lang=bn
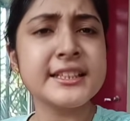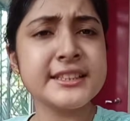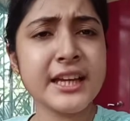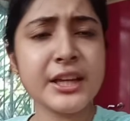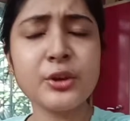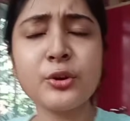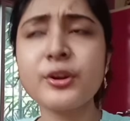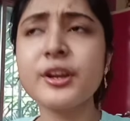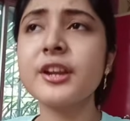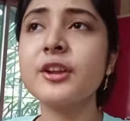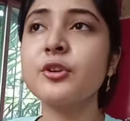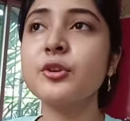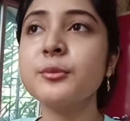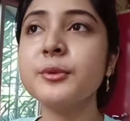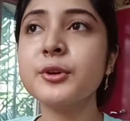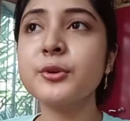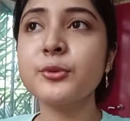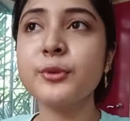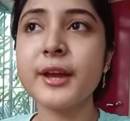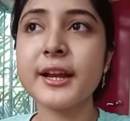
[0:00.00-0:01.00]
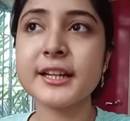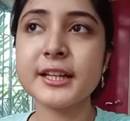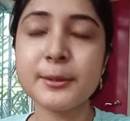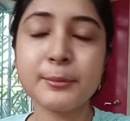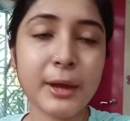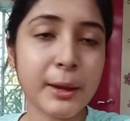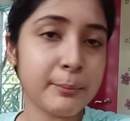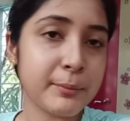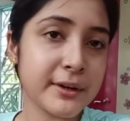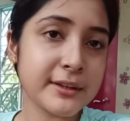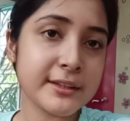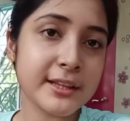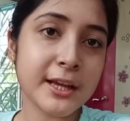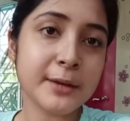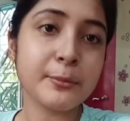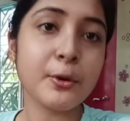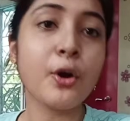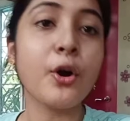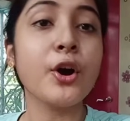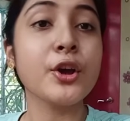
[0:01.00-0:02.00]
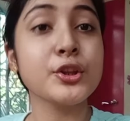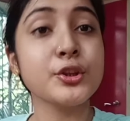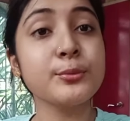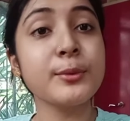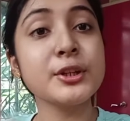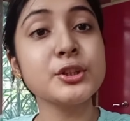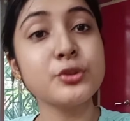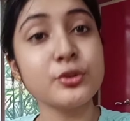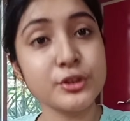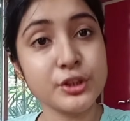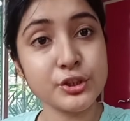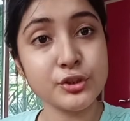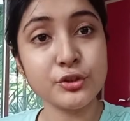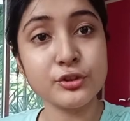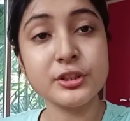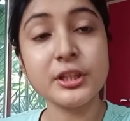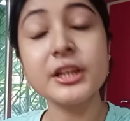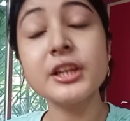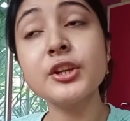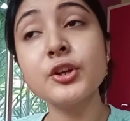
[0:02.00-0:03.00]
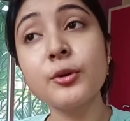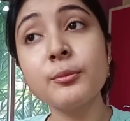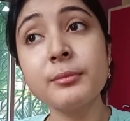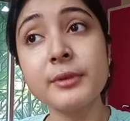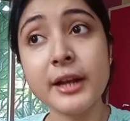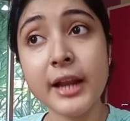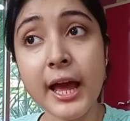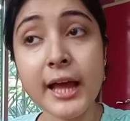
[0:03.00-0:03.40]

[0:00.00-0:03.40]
যাই হোক এরকমই কোনো একটা ব্যাপার থাকবে হয়তো বা সত্যি সত্যি নিয়ম